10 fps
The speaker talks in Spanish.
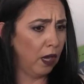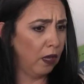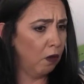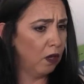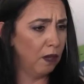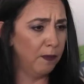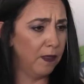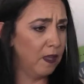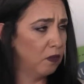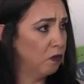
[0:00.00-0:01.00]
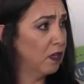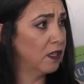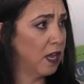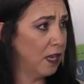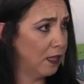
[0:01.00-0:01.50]
creo que el PT es un
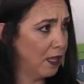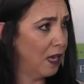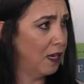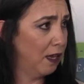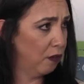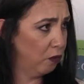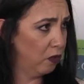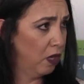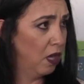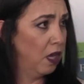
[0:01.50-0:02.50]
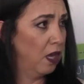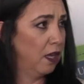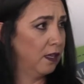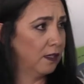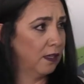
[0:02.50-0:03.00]
excelente aliado.
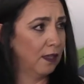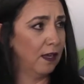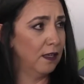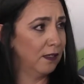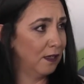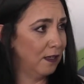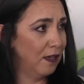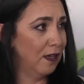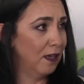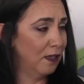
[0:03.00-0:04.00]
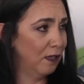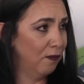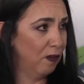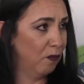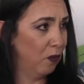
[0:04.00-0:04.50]
Este, tan es así que ya se
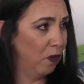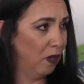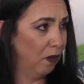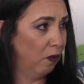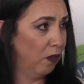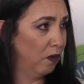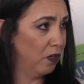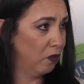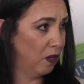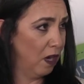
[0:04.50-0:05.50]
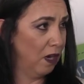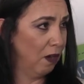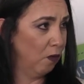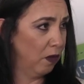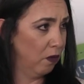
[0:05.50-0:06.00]
firmó el acuerdo nacional y el
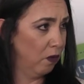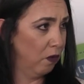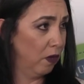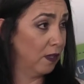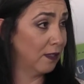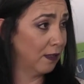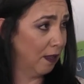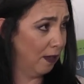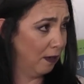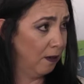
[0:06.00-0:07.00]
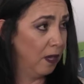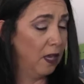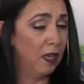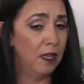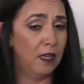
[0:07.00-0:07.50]
acuerdo estatal
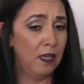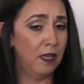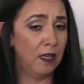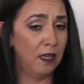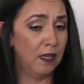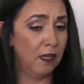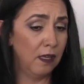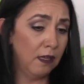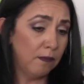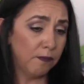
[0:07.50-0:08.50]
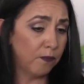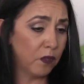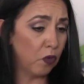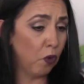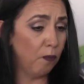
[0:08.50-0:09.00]
y
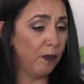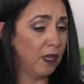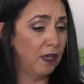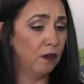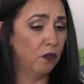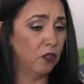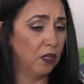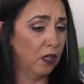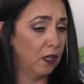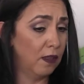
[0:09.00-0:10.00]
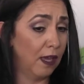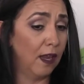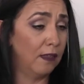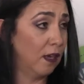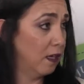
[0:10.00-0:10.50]
son compañeros que de
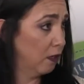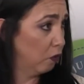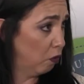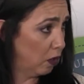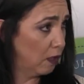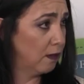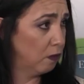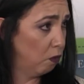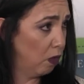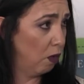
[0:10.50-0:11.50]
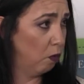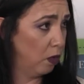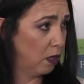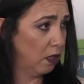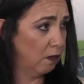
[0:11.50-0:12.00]
gran trayectoria, sin duda
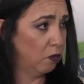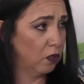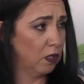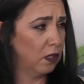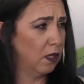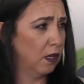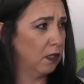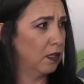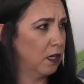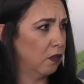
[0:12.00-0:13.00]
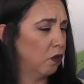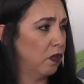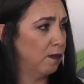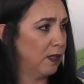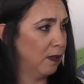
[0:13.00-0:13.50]
alguna, tenemos gente de gran
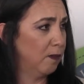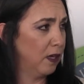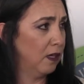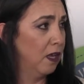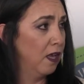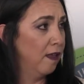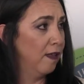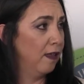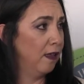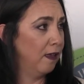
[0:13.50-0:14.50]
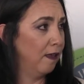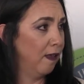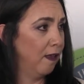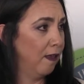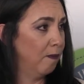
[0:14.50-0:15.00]
trayectoria en Metepec y
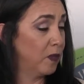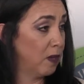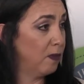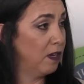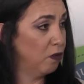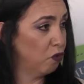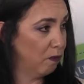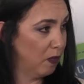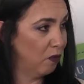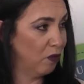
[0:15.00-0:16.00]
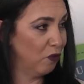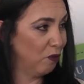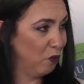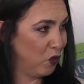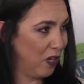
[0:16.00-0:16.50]
que se han venido sumando. Yo
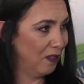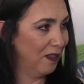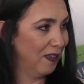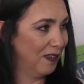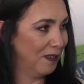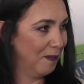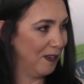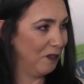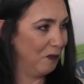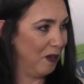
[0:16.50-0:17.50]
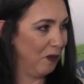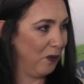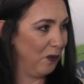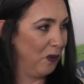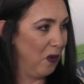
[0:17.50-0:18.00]
estoy muy cierta que se van a sumar
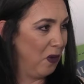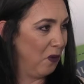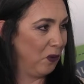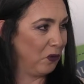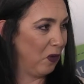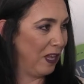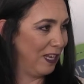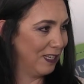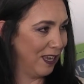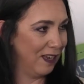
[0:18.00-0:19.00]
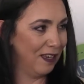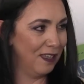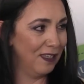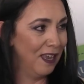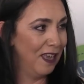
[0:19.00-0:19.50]
con, con todas las
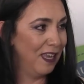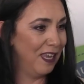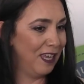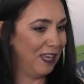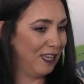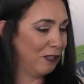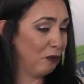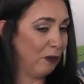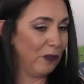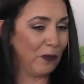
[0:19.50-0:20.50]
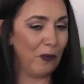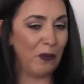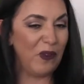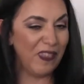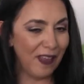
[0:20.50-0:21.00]
ganas y sobre todo,
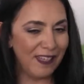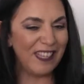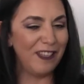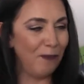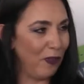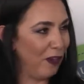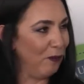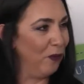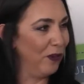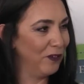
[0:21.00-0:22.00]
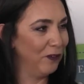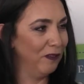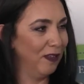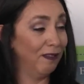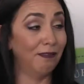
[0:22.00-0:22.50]
bueno, quitar este tipo de rumores, ¿no? Ya